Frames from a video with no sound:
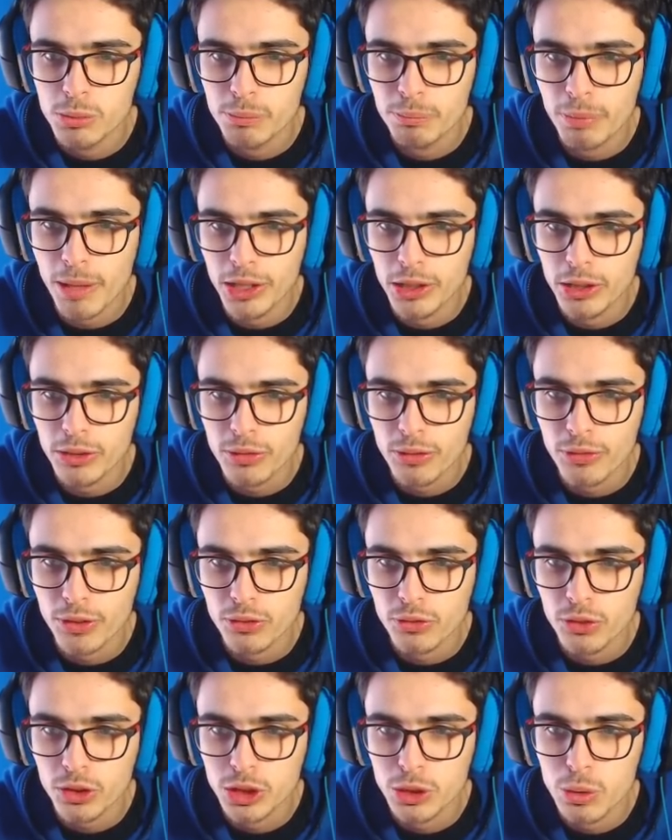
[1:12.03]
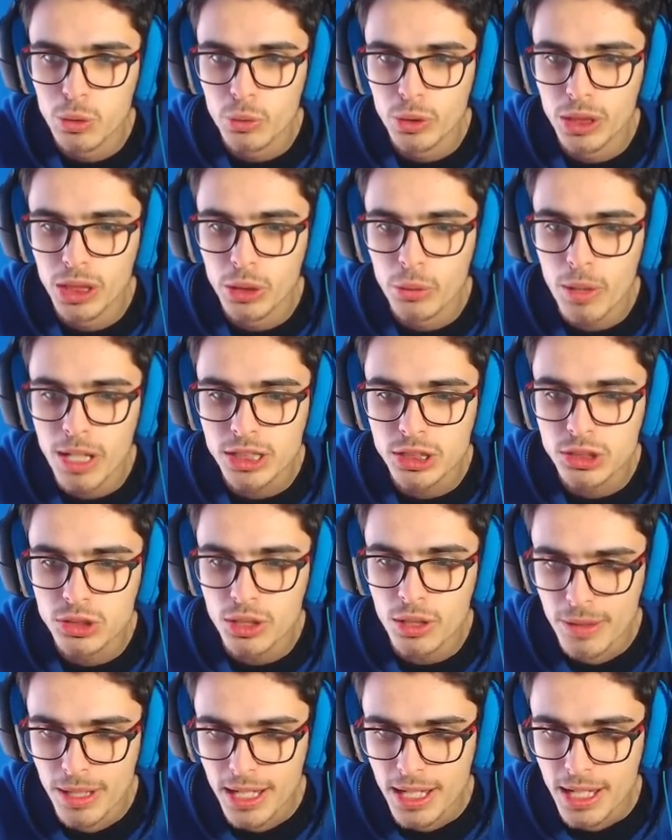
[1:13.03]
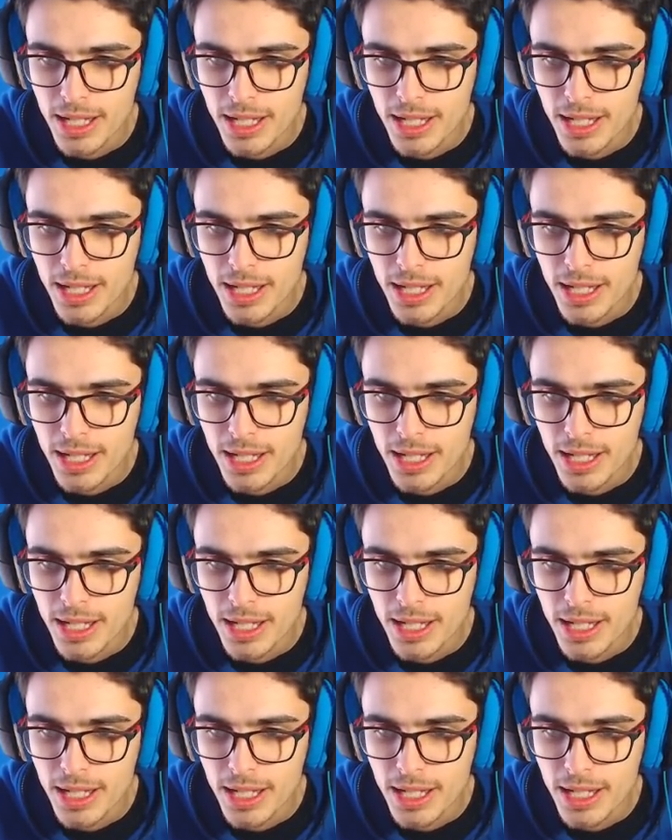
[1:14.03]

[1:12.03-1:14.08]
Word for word: un paio, perfetto, facciamo quindi questo,